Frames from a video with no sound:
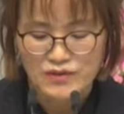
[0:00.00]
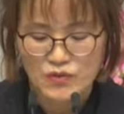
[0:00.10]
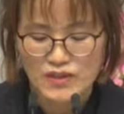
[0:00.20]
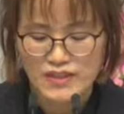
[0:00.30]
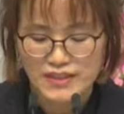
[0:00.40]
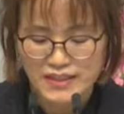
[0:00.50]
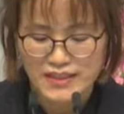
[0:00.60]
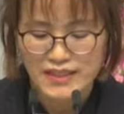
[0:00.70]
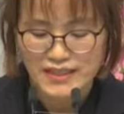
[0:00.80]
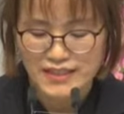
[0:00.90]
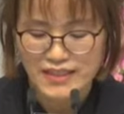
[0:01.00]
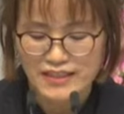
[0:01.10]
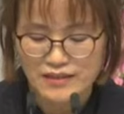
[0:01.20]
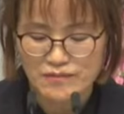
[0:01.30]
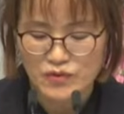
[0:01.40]
똥인지
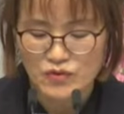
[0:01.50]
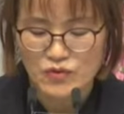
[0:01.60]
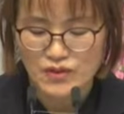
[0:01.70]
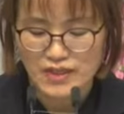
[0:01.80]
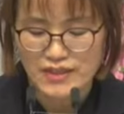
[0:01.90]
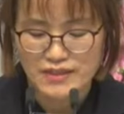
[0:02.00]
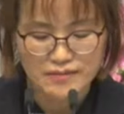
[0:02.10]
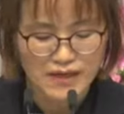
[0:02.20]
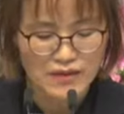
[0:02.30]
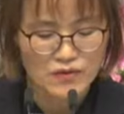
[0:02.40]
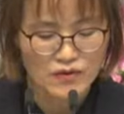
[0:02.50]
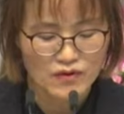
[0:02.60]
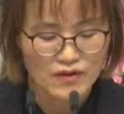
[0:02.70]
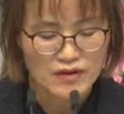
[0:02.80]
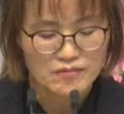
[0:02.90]
된장인지 모르고 대들지
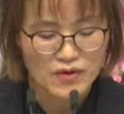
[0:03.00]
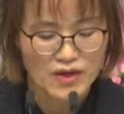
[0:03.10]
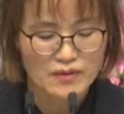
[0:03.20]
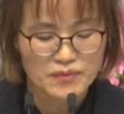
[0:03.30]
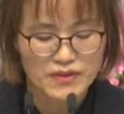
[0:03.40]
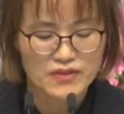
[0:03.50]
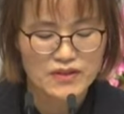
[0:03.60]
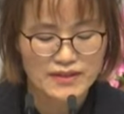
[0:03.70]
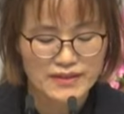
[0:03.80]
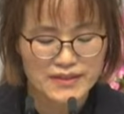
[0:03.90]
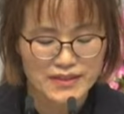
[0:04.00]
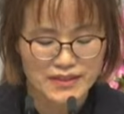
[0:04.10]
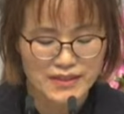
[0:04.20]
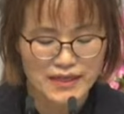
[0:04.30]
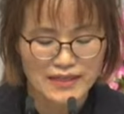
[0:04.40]
말고 뭐가
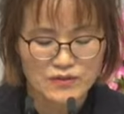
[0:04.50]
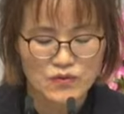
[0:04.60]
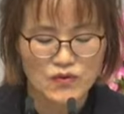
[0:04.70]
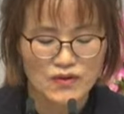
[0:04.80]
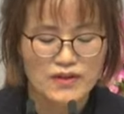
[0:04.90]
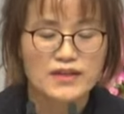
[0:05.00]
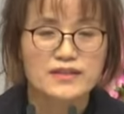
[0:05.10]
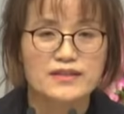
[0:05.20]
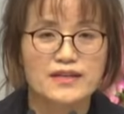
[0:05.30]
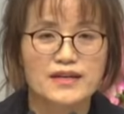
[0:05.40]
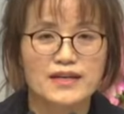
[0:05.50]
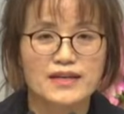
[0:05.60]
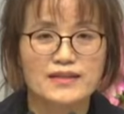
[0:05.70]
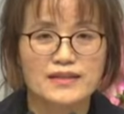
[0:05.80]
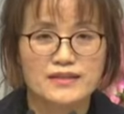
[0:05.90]
필요한지 알고
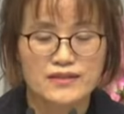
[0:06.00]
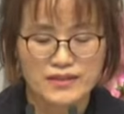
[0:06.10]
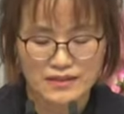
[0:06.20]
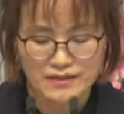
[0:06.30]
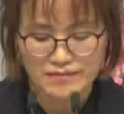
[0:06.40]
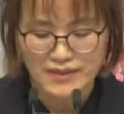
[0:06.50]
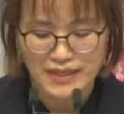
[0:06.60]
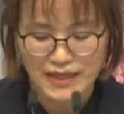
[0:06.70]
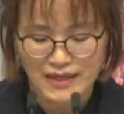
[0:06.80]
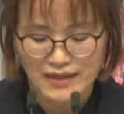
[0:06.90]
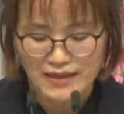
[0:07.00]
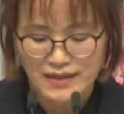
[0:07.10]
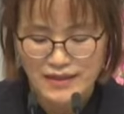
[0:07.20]
들어가야 한다는 것이었습니다.